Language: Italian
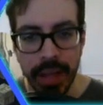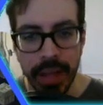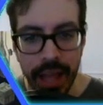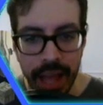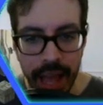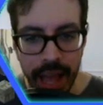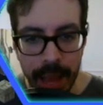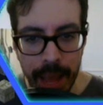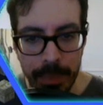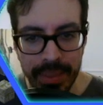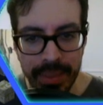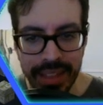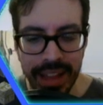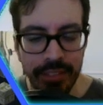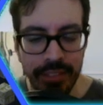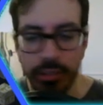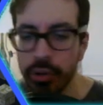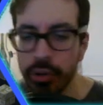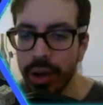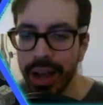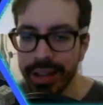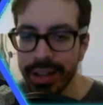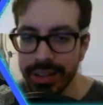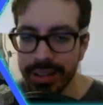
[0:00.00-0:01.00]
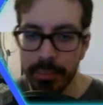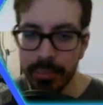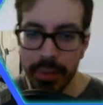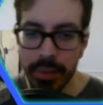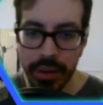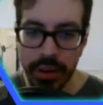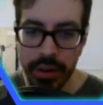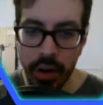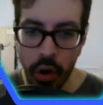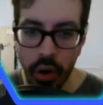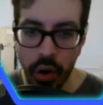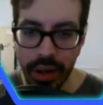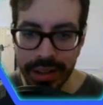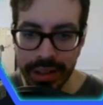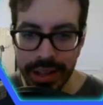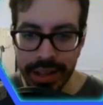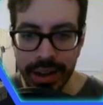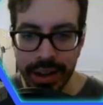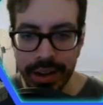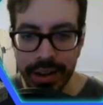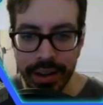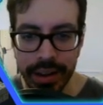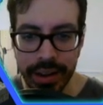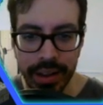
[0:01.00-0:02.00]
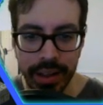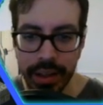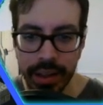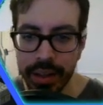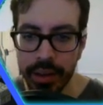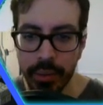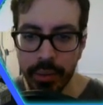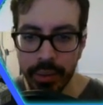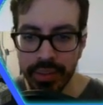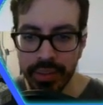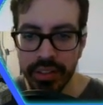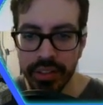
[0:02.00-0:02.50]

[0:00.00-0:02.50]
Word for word: E mi servono item loader, e questi